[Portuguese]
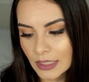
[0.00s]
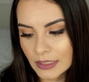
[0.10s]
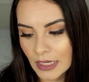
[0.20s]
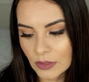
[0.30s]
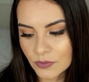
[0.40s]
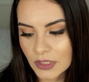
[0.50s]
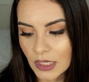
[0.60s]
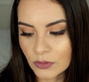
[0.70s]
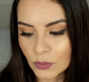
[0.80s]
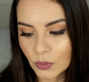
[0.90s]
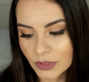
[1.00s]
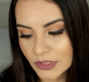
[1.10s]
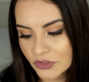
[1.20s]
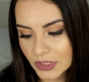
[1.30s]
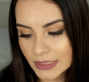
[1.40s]
ele é um sérum
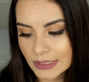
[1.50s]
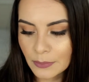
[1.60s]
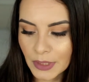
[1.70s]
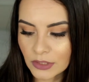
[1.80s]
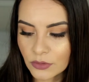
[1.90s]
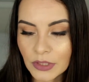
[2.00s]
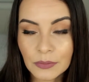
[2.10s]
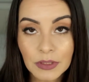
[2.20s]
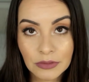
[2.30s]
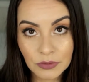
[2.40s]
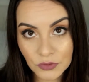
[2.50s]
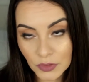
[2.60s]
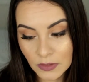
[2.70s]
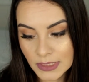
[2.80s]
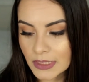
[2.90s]
gotas de encantamento, regulador
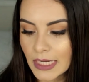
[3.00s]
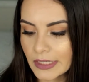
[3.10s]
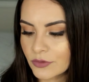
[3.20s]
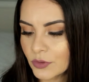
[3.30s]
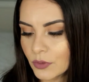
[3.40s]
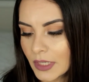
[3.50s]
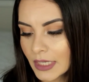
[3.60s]
de oleosidade,